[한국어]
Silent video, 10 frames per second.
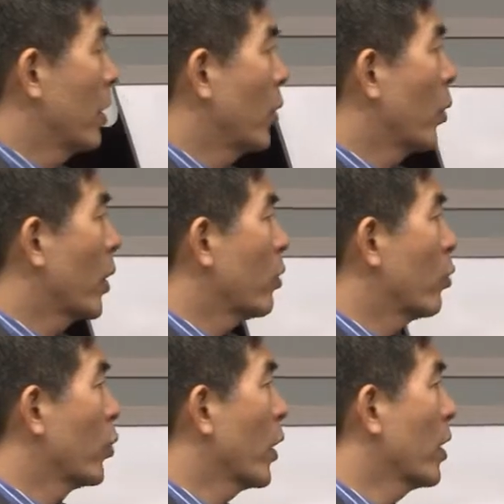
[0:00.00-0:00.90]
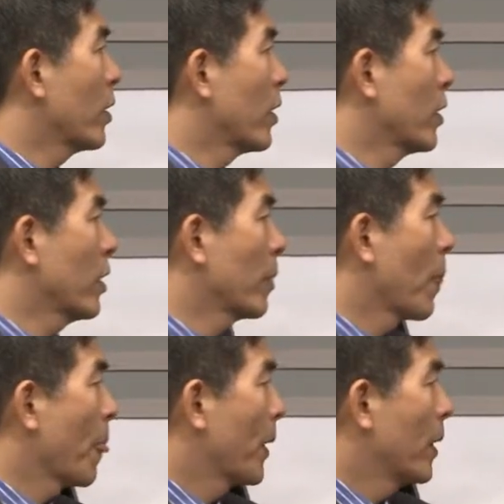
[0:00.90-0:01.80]
이공계 중요한 거는
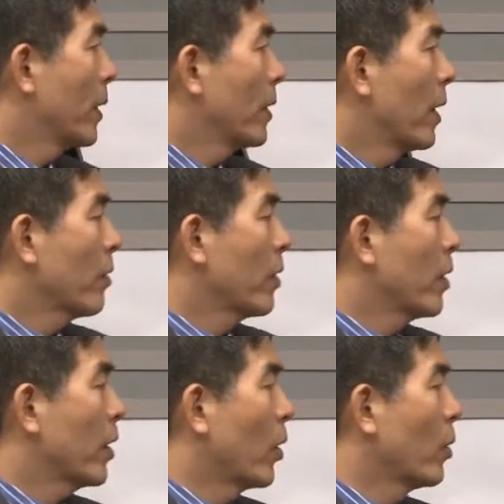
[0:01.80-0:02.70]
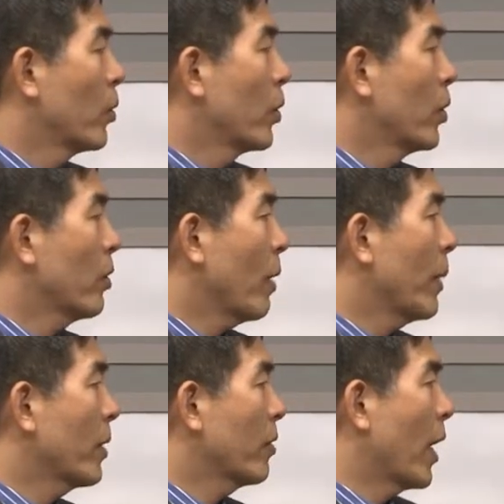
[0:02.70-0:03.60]
학생들이 결국은
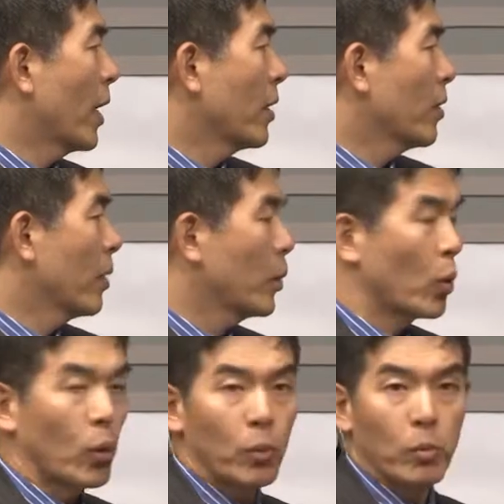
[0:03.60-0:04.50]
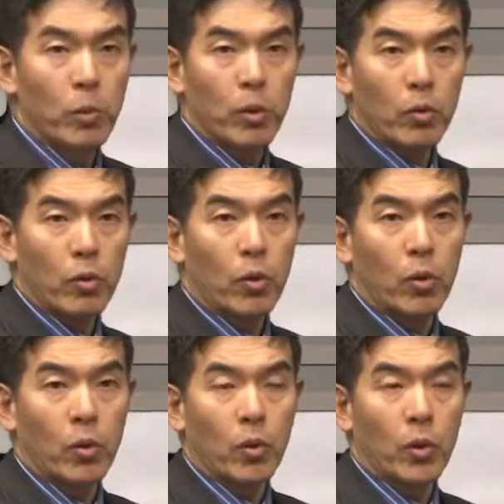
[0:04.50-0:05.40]
3학년, 4학년 되면 졸업 논문을
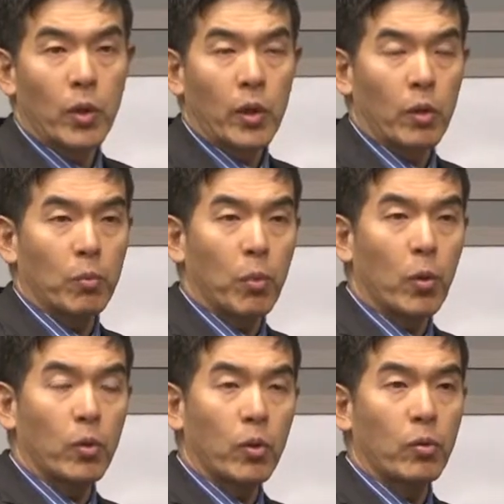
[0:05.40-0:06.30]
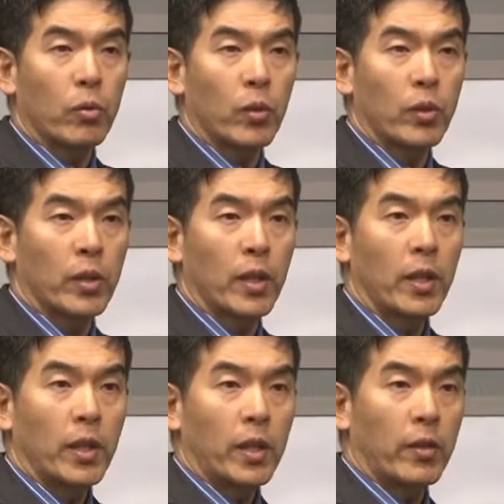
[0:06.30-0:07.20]
쓰고 계속 보고서 쓰고 이제
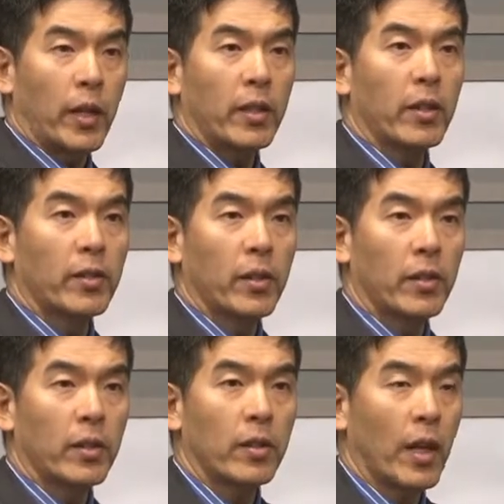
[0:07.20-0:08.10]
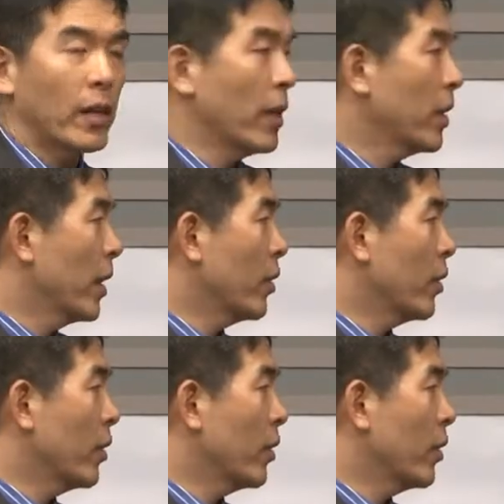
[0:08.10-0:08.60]
해야 되거든요. 이게 하나하나의